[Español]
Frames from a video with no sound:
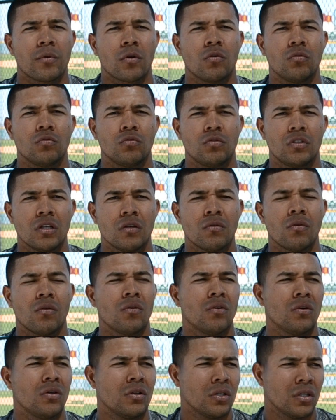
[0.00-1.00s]

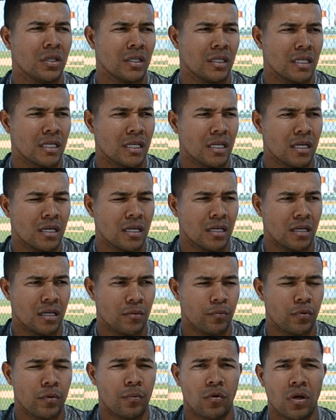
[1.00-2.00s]
productivo
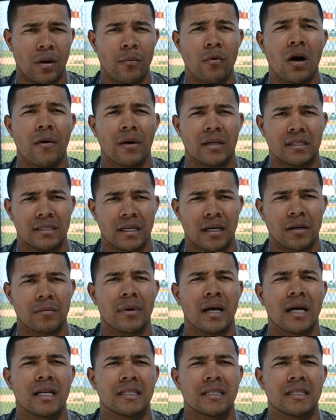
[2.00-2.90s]
y, pues podamos avanzar